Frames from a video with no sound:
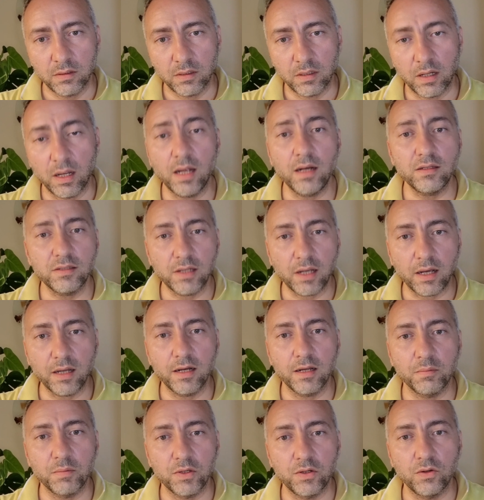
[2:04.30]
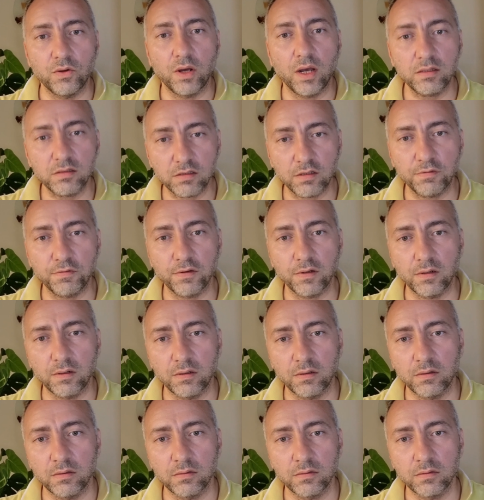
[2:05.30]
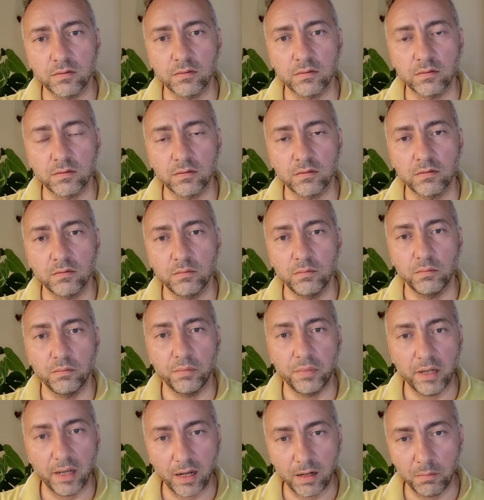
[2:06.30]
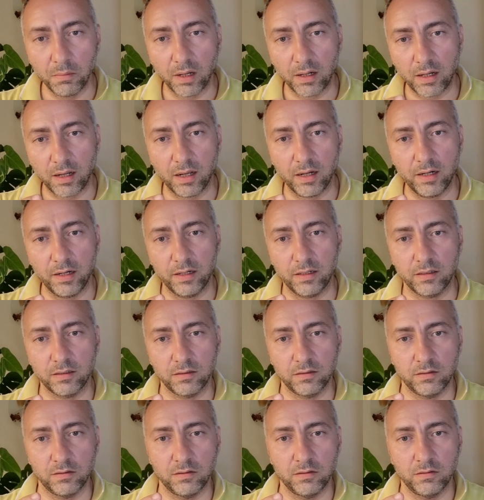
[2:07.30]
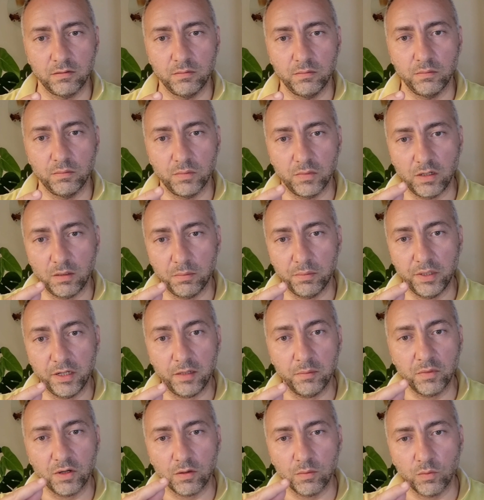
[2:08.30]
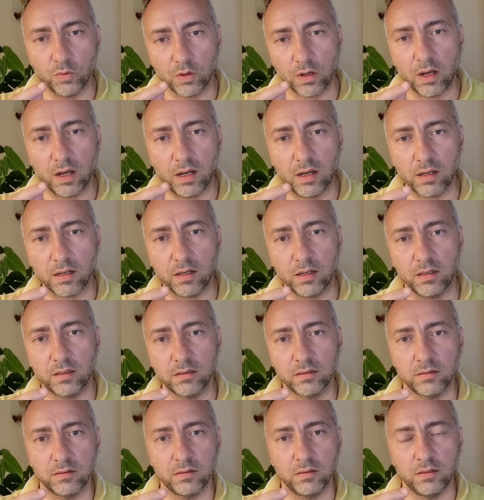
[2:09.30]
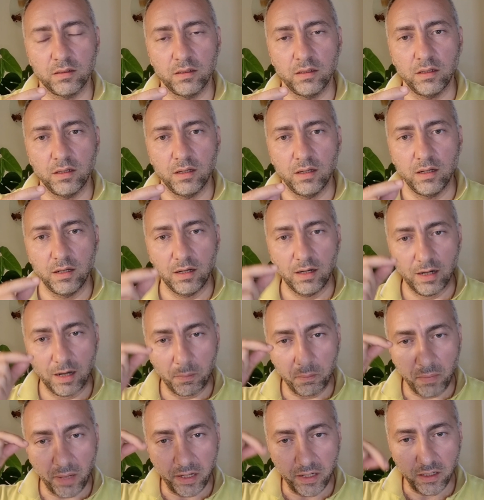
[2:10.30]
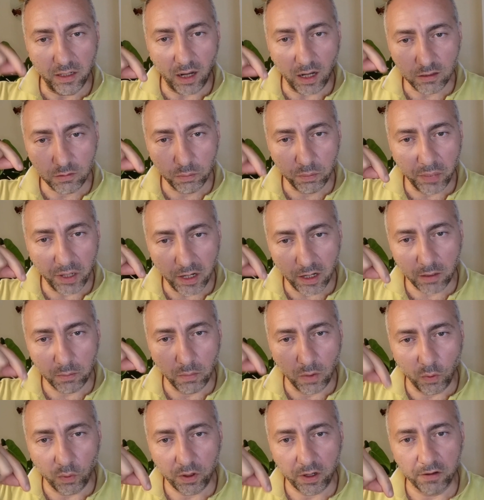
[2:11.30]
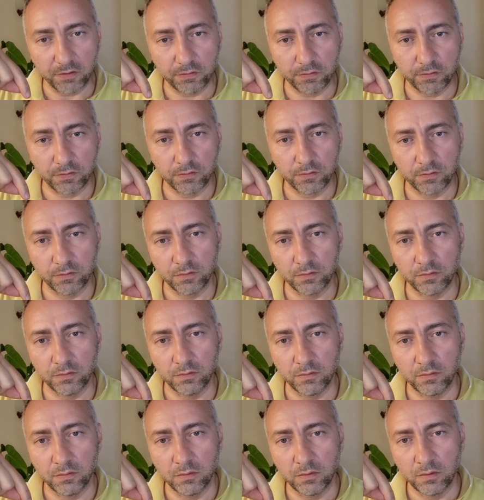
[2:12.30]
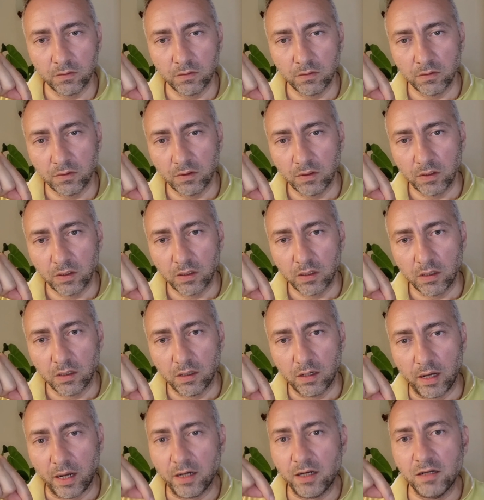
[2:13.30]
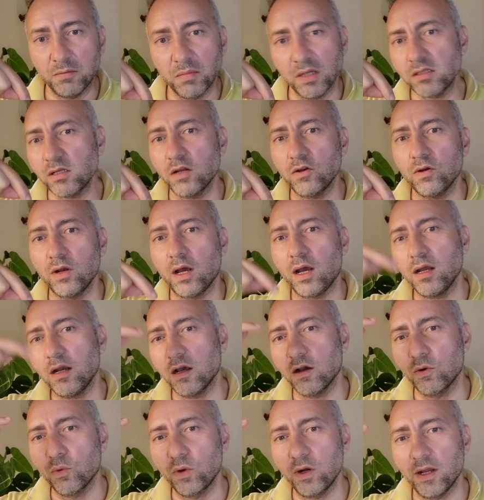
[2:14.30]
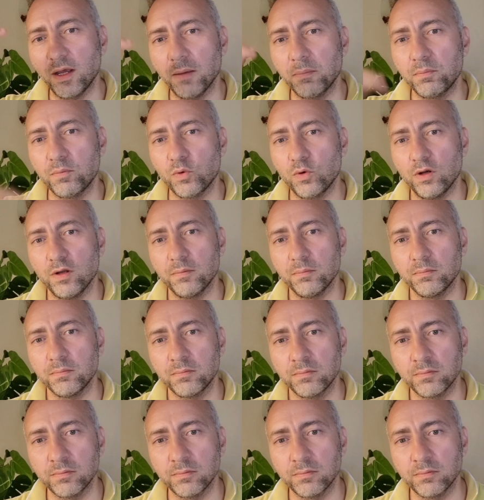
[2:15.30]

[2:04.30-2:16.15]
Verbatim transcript: هل تعلم انه هالطفل بهالمرحلة بعمر المراهقة لما ينحط بهيك موقف لأني مثل الأعلى هو الأب والأم